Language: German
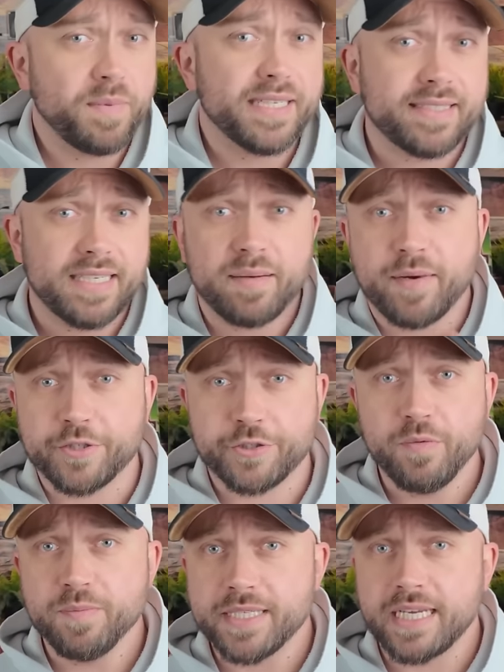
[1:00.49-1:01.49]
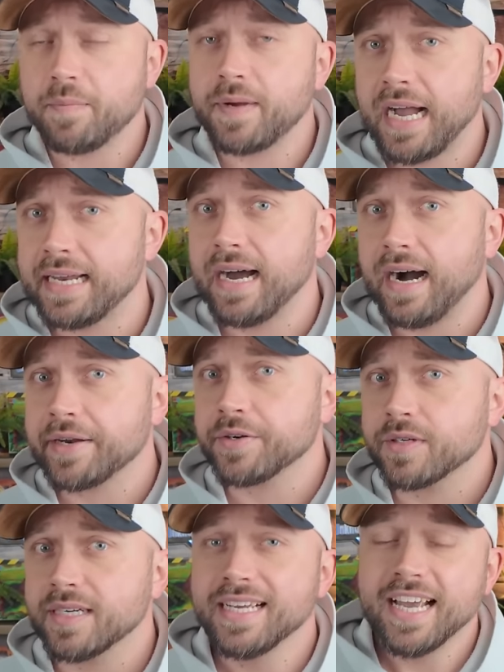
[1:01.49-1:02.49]
Ob das dann aber stimmt, ich habe keine
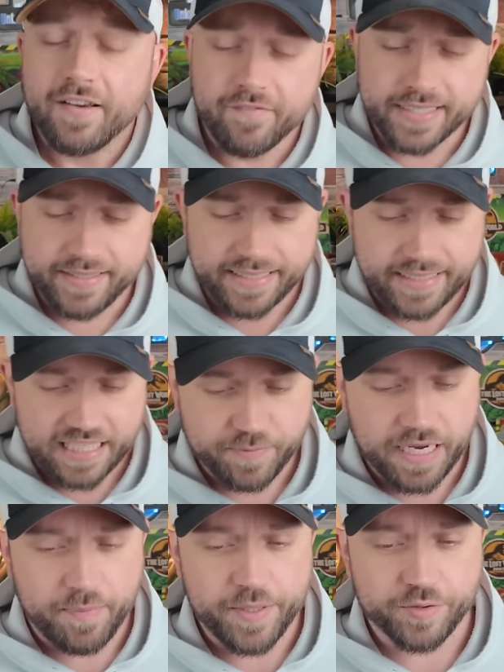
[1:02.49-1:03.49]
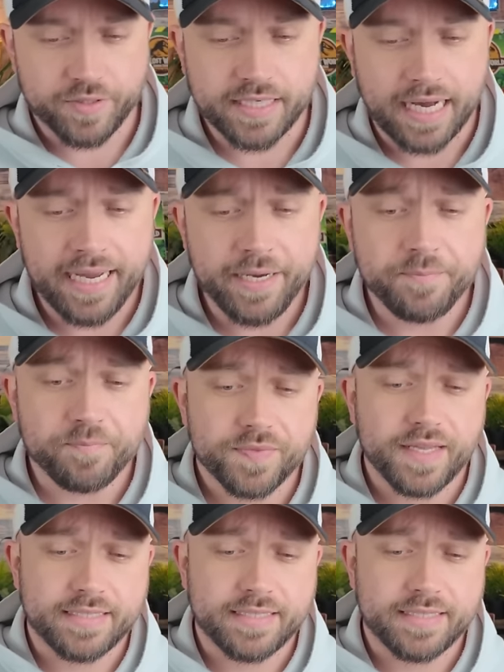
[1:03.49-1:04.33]
Ahnung. Wir sind jetzt erst bei Episode 3.